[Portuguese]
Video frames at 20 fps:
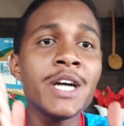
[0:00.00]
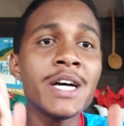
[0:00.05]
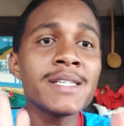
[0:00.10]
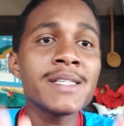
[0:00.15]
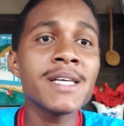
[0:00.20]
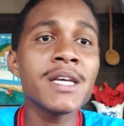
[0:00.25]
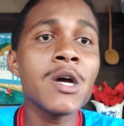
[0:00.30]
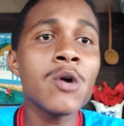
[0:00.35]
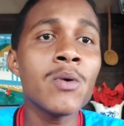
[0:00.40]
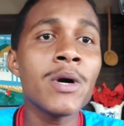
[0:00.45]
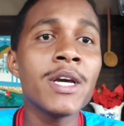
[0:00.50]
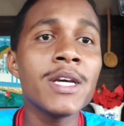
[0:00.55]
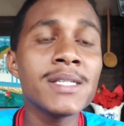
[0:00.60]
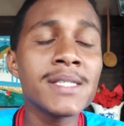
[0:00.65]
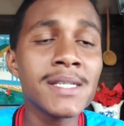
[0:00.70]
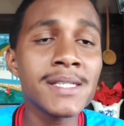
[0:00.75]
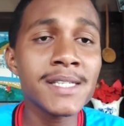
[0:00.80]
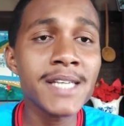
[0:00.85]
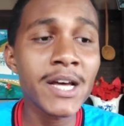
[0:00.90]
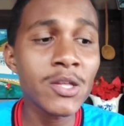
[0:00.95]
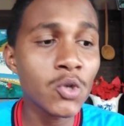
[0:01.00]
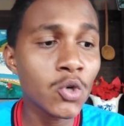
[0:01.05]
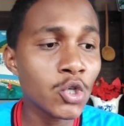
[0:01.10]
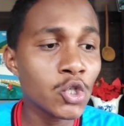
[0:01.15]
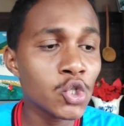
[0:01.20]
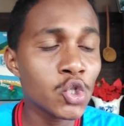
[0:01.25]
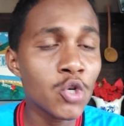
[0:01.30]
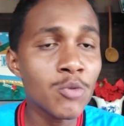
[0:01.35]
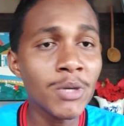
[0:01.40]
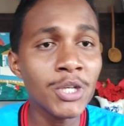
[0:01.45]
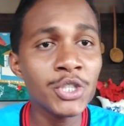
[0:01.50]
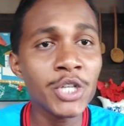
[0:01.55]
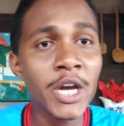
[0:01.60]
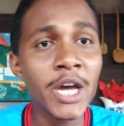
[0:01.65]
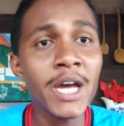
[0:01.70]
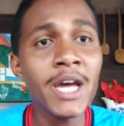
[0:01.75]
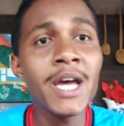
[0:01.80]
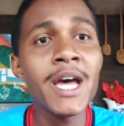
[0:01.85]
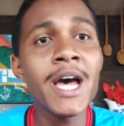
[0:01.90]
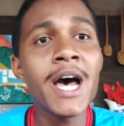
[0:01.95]
já serão recenseadores do
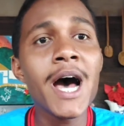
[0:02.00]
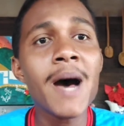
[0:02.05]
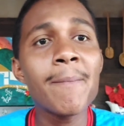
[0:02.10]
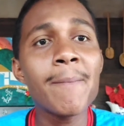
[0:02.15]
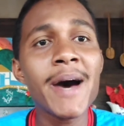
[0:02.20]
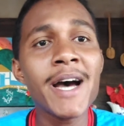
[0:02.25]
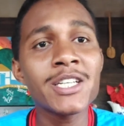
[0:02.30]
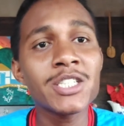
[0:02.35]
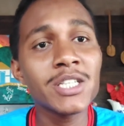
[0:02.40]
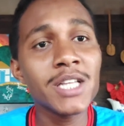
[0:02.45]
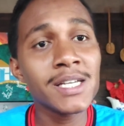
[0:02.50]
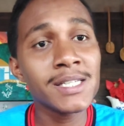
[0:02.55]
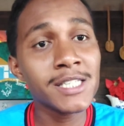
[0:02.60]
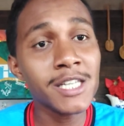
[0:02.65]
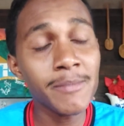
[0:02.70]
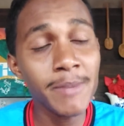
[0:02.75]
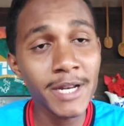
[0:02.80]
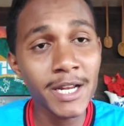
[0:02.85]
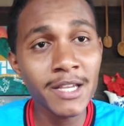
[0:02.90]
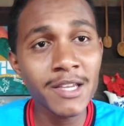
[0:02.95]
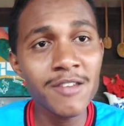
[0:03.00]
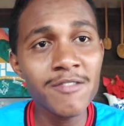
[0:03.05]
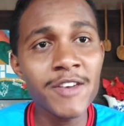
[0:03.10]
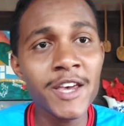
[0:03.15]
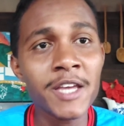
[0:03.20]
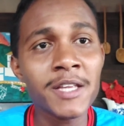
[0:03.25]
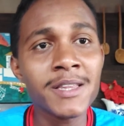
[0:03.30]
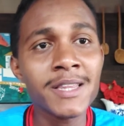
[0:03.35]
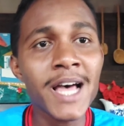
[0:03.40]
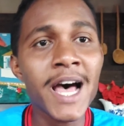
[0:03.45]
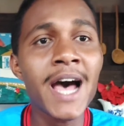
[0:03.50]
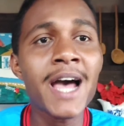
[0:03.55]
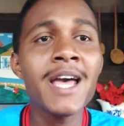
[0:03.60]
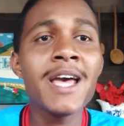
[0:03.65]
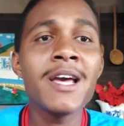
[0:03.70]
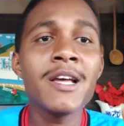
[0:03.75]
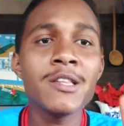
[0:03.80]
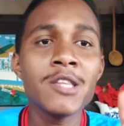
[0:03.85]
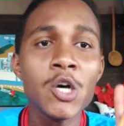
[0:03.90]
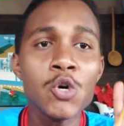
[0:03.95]
IBGE a partir da semana que vem, tá?